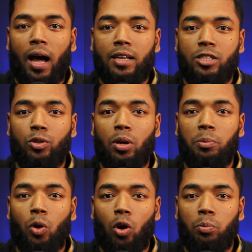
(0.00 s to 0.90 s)
আর যেহেতু
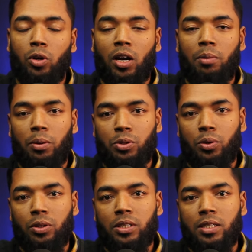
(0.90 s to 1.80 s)
আপনি অল্প টাকায় ব্যবসা
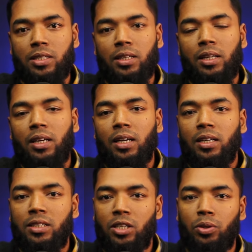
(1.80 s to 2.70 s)
করতে চাচ্ছেন
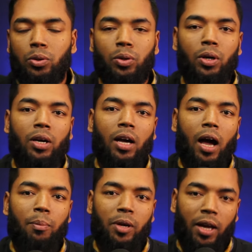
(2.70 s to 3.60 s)
সেহেতু
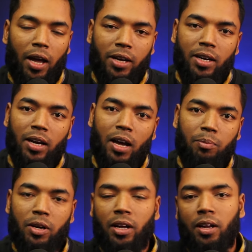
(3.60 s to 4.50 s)
আমি এটাকে
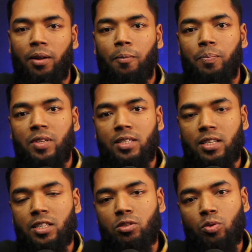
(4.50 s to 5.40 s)
আপনাকে
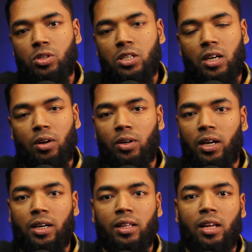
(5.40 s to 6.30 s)
সাজেস্ট করছি কারণ
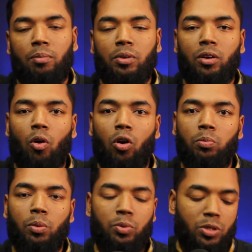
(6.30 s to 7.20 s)
এটাতে আপনার
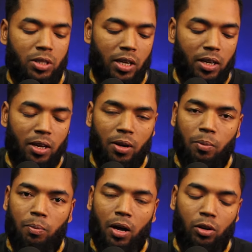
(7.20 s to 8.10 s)
অল্প পুঁজিতেই
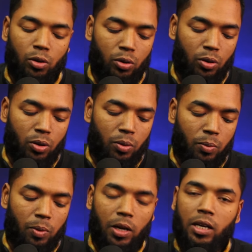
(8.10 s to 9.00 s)
ভালো
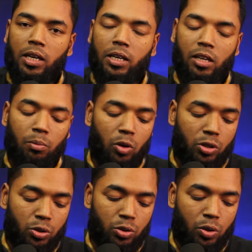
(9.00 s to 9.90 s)
মানে ইনকাম
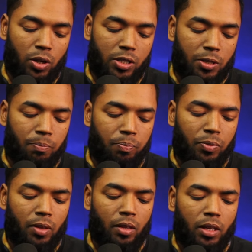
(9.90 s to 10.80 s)
করার সুযোগ রয়েছে
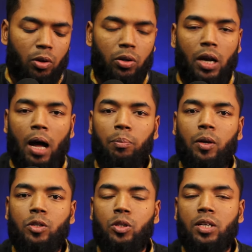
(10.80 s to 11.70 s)
দেখুন
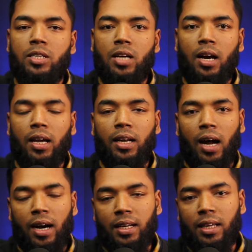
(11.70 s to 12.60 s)
আপনি যদি শাকের
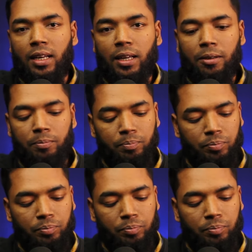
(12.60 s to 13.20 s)
আটি কিনেন